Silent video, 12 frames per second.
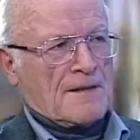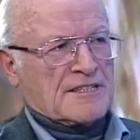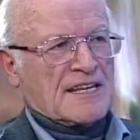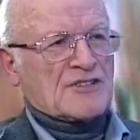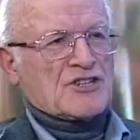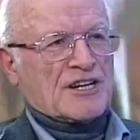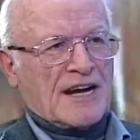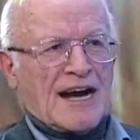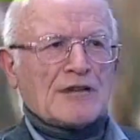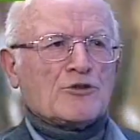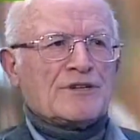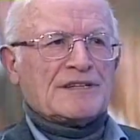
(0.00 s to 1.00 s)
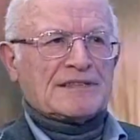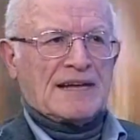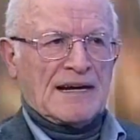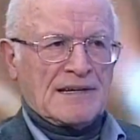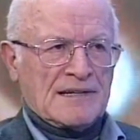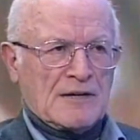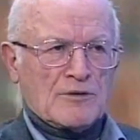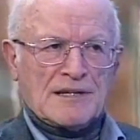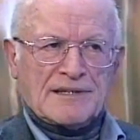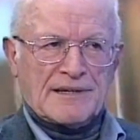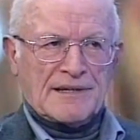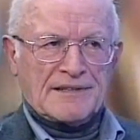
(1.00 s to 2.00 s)
sta cercando in Italia
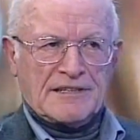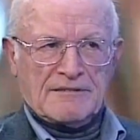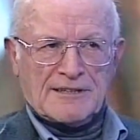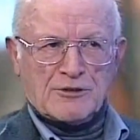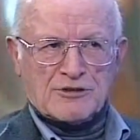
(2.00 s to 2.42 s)
un'alternativa alla